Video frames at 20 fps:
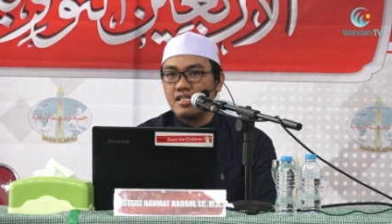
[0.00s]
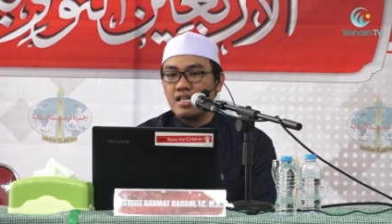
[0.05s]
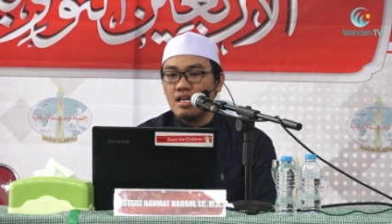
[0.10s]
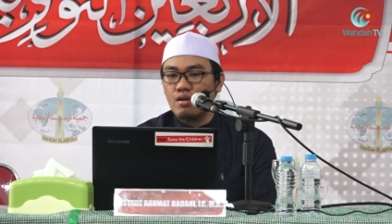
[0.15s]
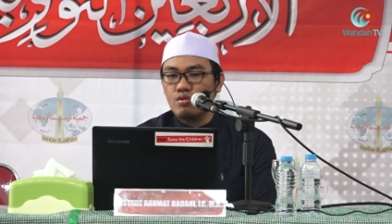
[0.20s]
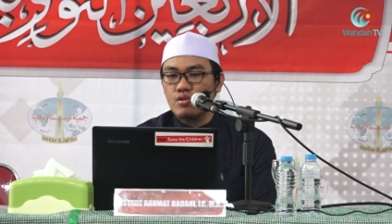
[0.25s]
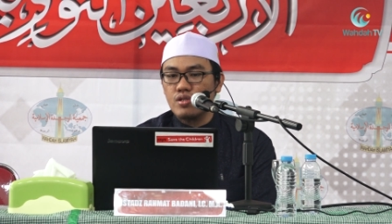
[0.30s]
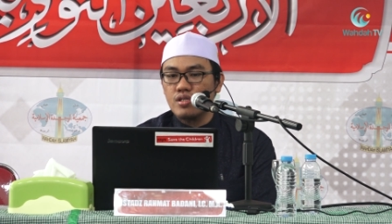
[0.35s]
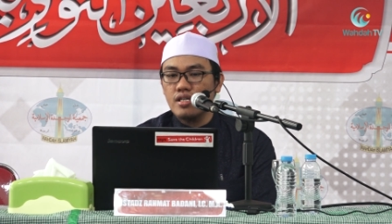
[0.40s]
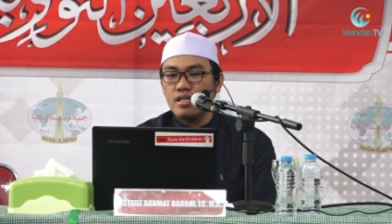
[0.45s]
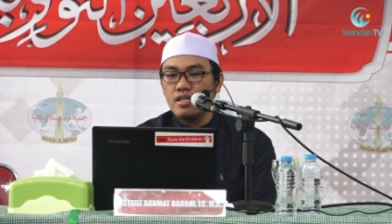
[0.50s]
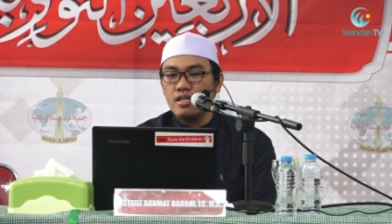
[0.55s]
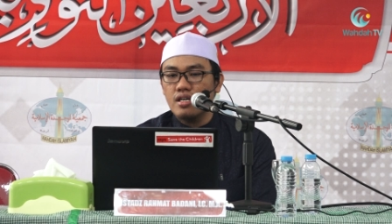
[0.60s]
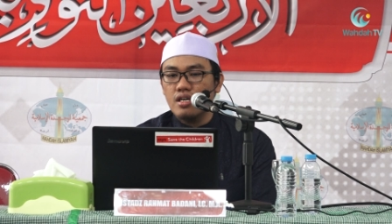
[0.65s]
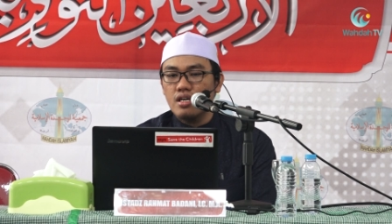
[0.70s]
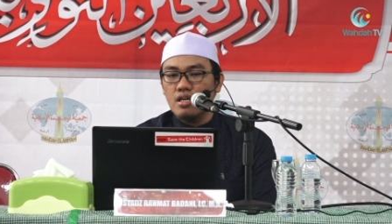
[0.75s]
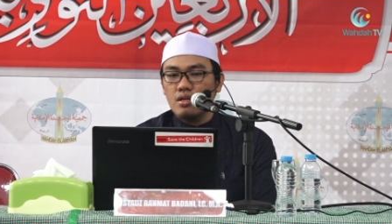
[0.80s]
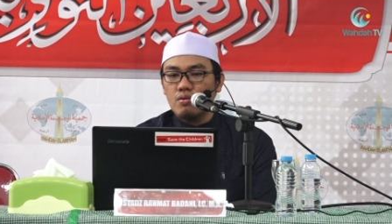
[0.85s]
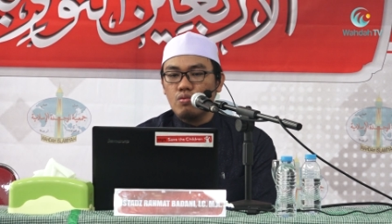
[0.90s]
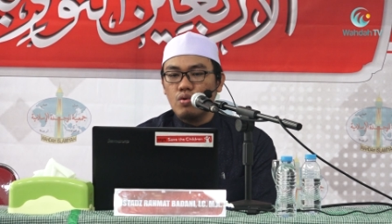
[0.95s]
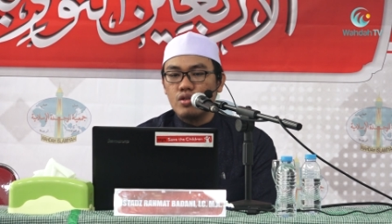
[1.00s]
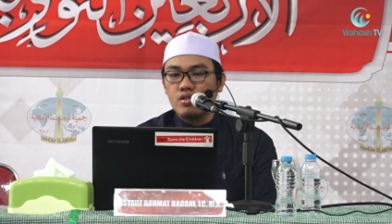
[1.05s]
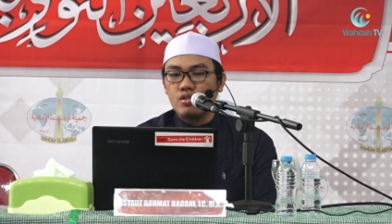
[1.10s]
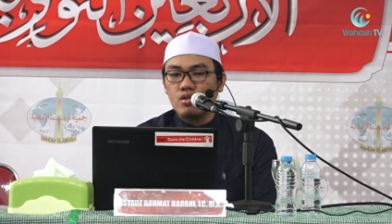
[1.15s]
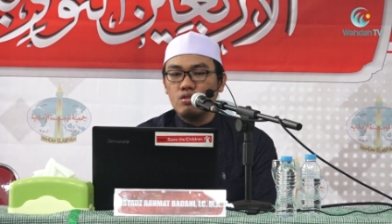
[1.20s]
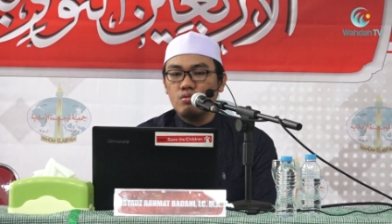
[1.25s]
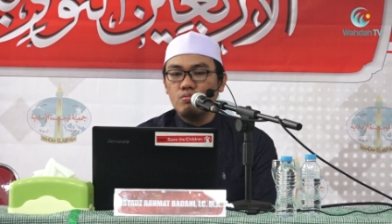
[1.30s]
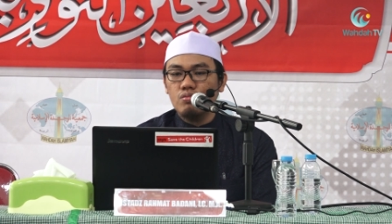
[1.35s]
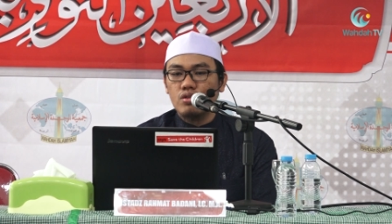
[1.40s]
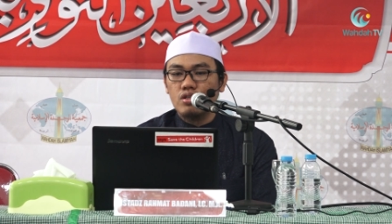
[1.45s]
Seharusnya wa
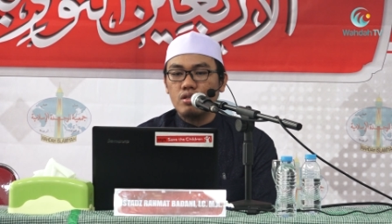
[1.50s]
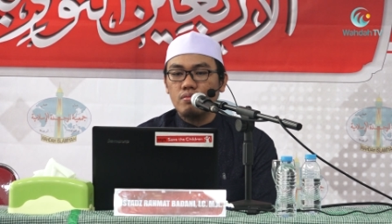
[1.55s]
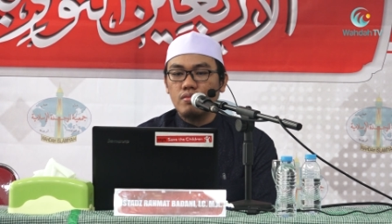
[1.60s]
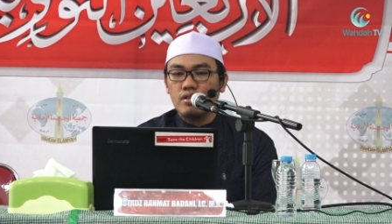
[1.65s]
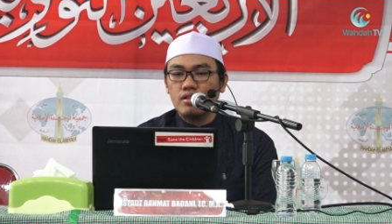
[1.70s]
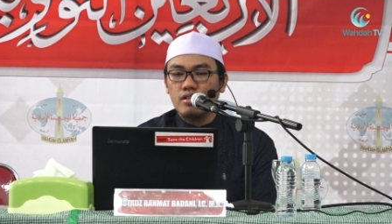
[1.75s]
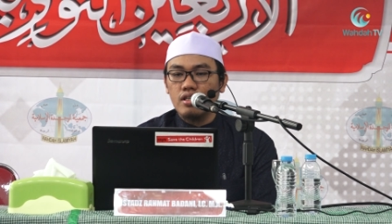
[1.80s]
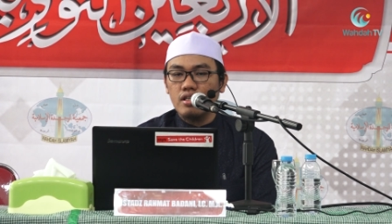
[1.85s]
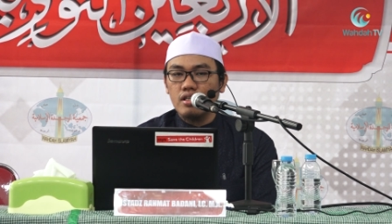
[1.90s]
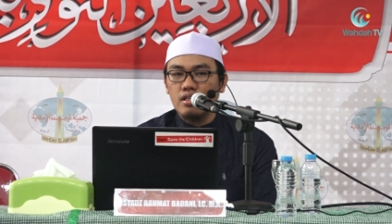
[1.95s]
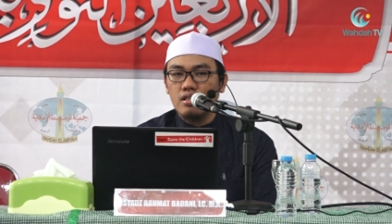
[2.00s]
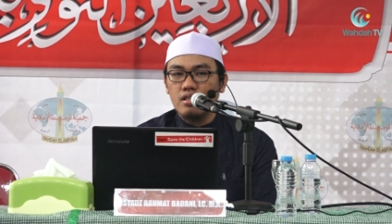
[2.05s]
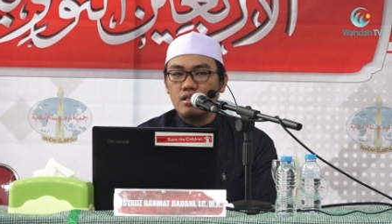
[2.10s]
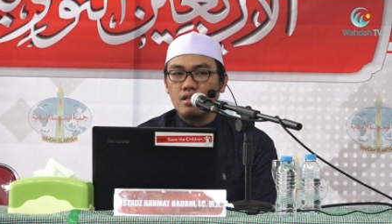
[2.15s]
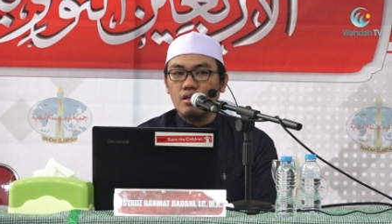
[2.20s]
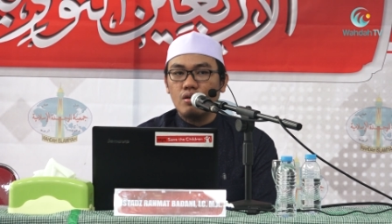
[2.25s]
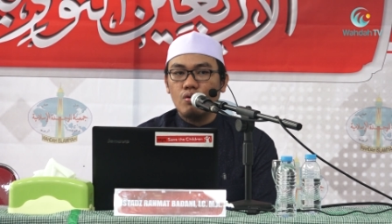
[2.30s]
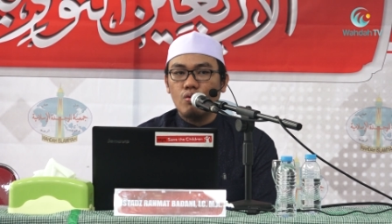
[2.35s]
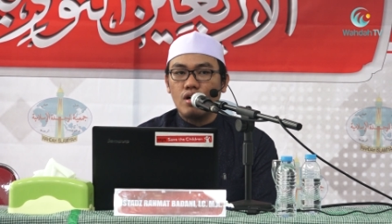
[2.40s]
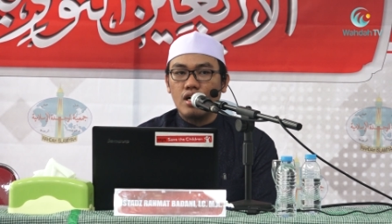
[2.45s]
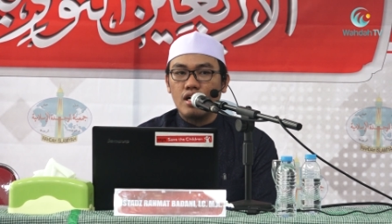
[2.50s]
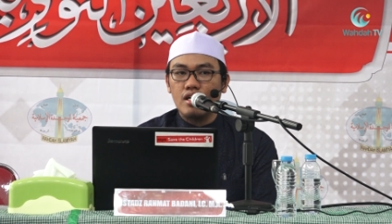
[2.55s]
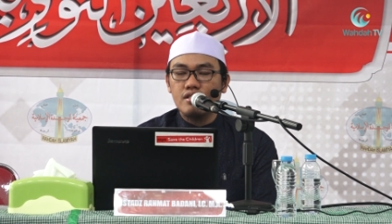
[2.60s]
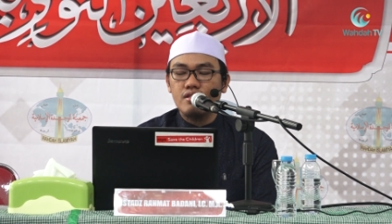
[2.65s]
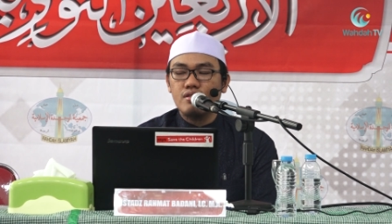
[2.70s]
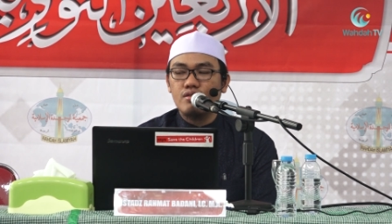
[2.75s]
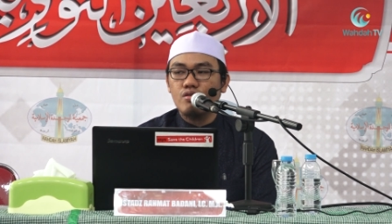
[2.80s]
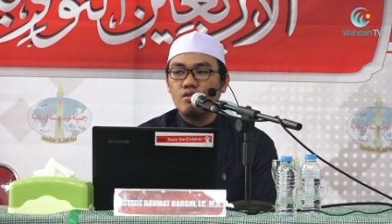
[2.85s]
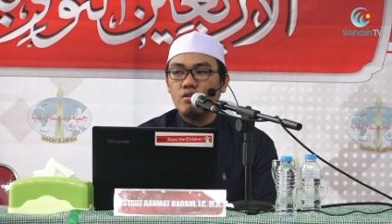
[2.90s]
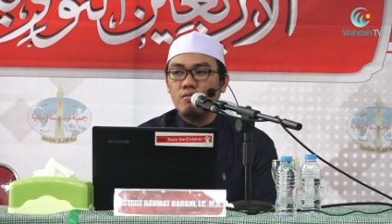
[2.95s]
Ramadan wa
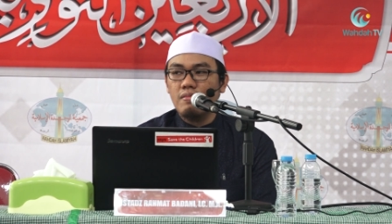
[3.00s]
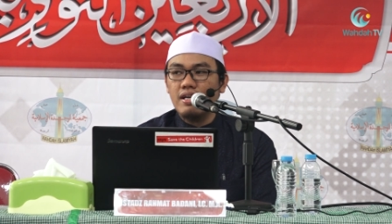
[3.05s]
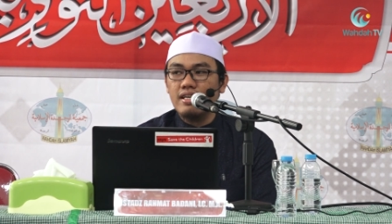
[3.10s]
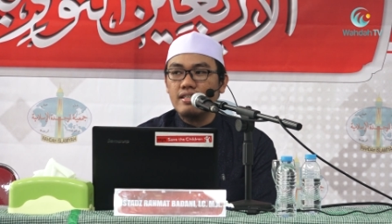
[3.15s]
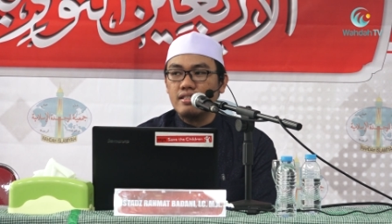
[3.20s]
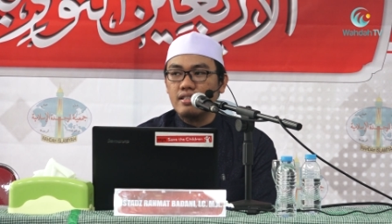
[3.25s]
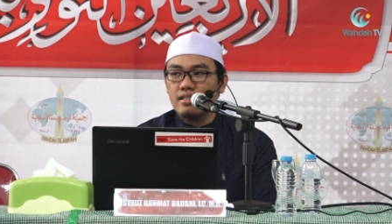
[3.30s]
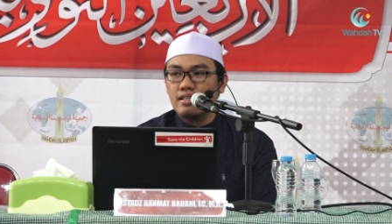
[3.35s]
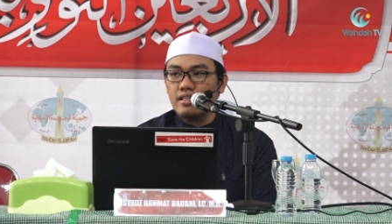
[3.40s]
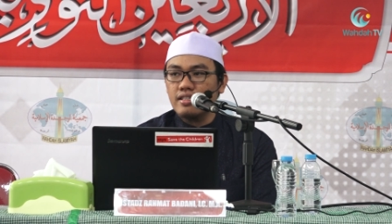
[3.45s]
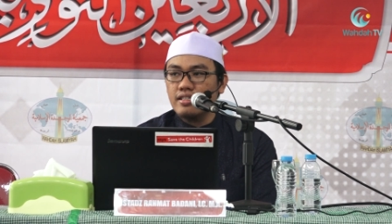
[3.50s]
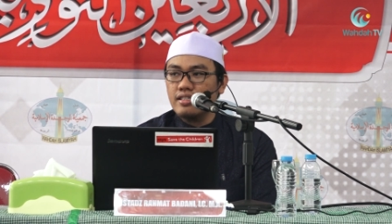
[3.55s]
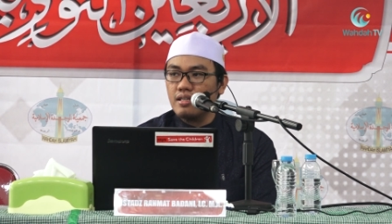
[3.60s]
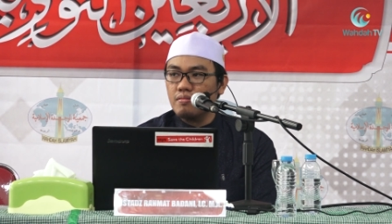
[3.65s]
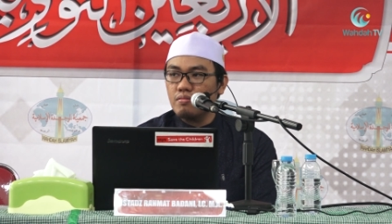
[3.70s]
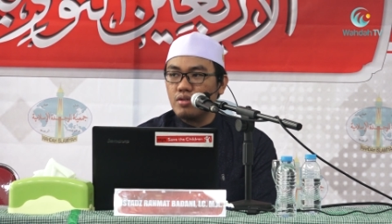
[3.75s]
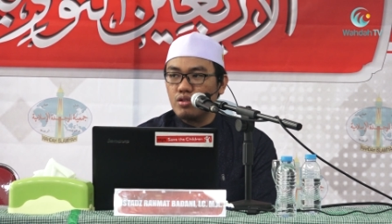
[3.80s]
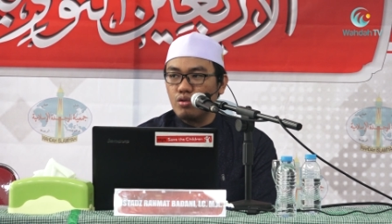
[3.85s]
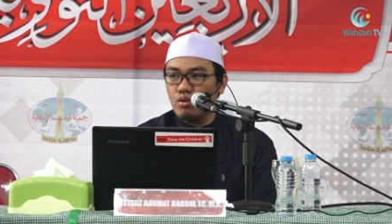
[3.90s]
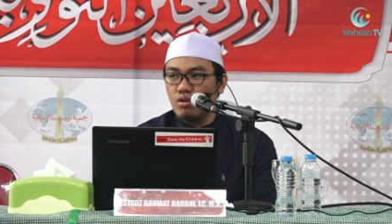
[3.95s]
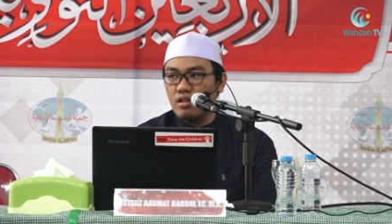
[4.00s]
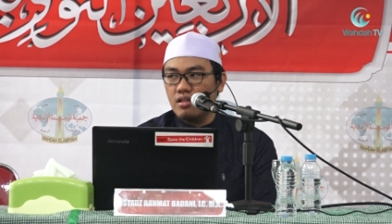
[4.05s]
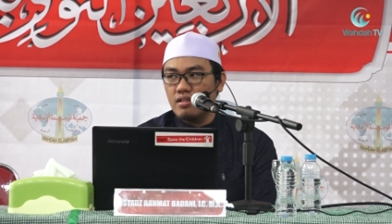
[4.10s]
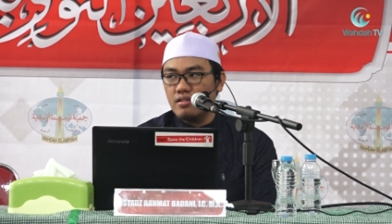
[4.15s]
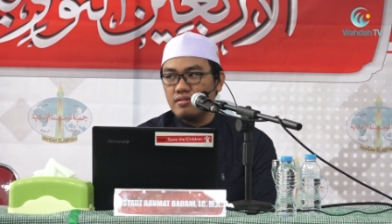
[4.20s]
baiti. Ini yang betul.